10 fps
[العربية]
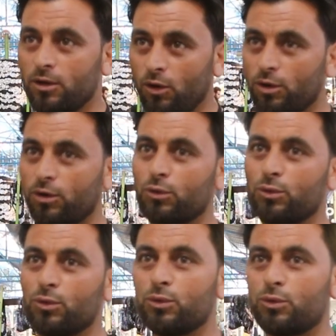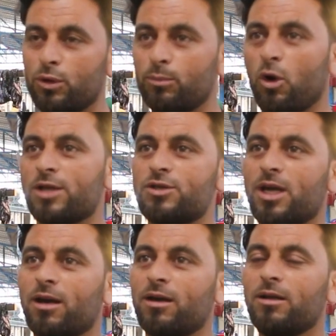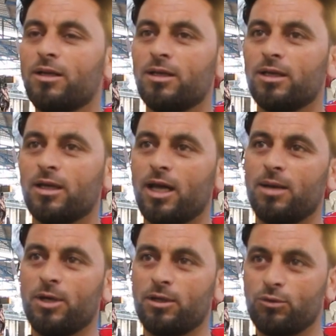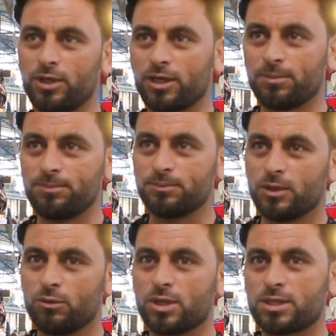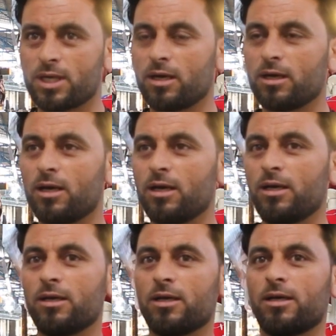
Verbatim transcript: حر وكل مهجر على بلده يا رب نسأل الله